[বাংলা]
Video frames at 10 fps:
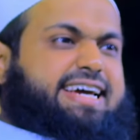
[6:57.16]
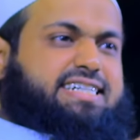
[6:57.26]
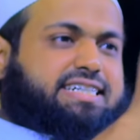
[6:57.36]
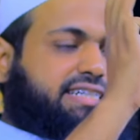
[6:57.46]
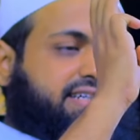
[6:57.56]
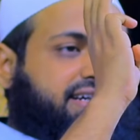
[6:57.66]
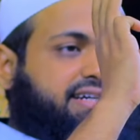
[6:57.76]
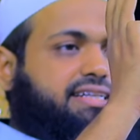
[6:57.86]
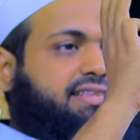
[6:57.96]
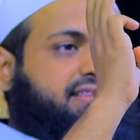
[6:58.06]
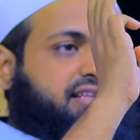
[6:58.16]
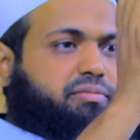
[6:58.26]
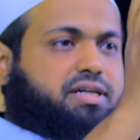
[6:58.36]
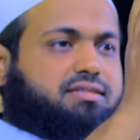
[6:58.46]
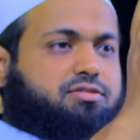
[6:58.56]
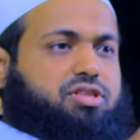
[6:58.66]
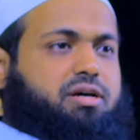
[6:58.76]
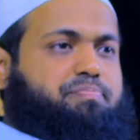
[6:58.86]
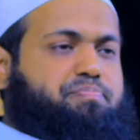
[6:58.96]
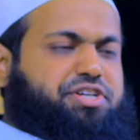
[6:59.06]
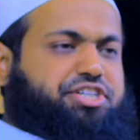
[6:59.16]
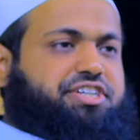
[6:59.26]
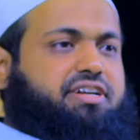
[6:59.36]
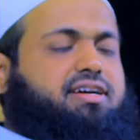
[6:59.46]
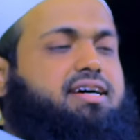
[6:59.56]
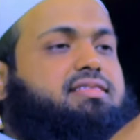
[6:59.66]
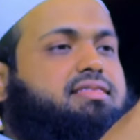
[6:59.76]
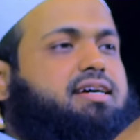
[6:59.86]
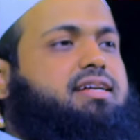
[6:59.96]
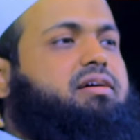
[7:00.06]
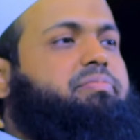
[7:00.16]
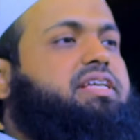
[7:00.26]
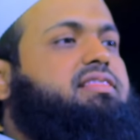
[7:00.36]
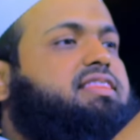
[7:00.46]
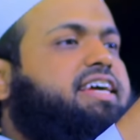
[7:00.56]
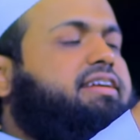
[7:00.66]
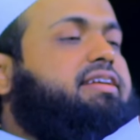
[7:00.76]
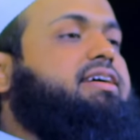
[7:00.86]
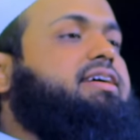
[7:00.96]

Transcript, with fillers: তেইশ রাকাত নামাজ তথা বিশ রাকাত তারাবি তিন